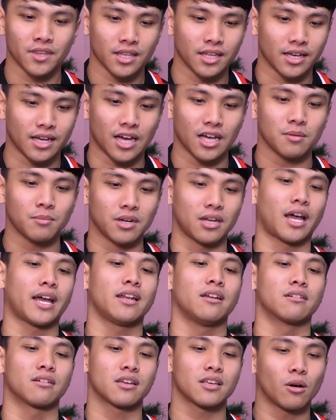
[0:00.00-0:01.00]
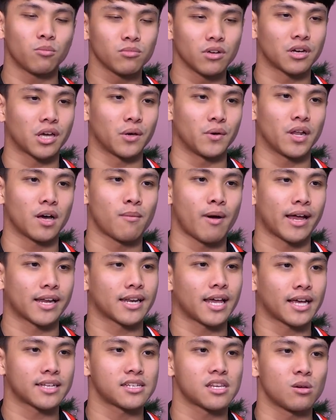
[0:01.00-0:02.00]
thì cái mình thấy được nó giống như kiểu là các bạn
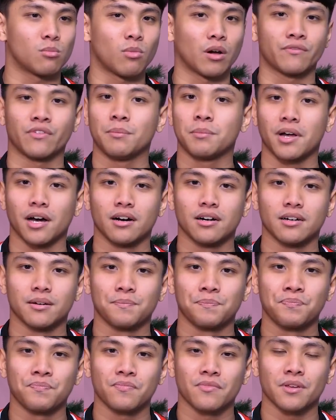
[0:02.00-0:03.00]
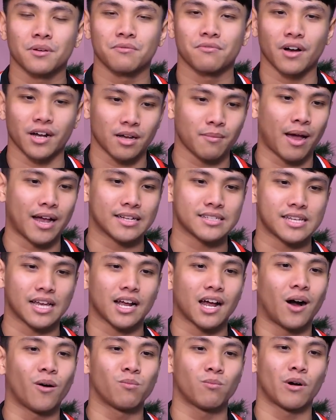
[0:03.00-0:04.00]
đang sử dụng bàn phím cơ và các bạn sẽ
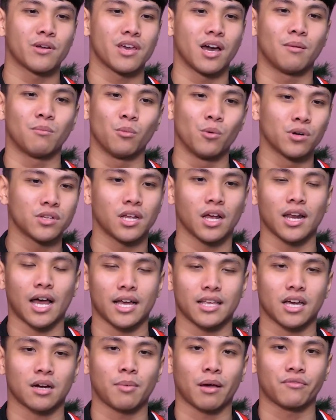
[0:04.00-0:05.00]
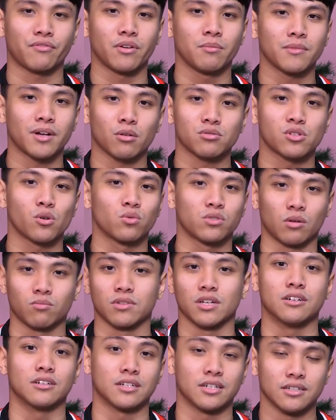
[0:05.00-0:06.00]
không bao giờ muốn trở lại những cái bàn phím cao su thông
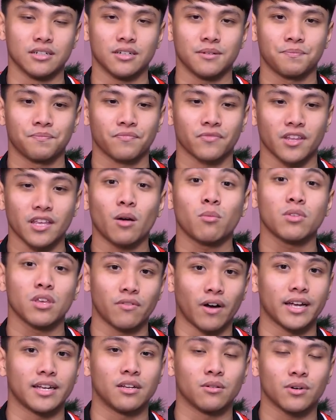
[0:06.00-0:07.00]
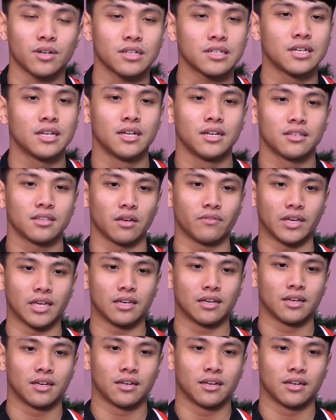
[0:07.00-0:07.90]
thường nữa. Nó giống như vậy luôn á. Tại vì